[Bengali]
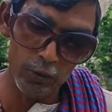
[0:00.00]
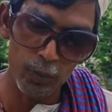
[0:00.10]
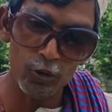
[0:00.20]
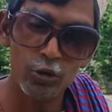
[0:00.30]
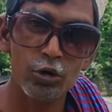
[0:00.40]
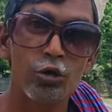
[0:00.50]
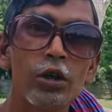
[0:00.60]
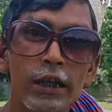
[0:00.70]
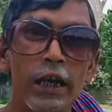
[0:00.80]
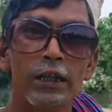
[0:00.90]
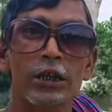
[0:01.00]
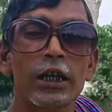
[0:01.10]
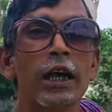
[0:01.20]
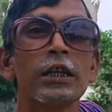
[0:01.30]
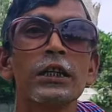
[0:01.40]
ওই পনেরোশো দেড় হাজার
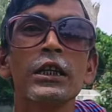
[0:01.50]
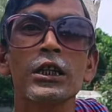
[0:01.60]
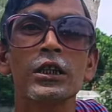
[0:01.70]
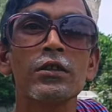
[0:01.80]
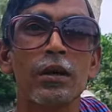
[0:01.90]
টাকা নিয়ে সেন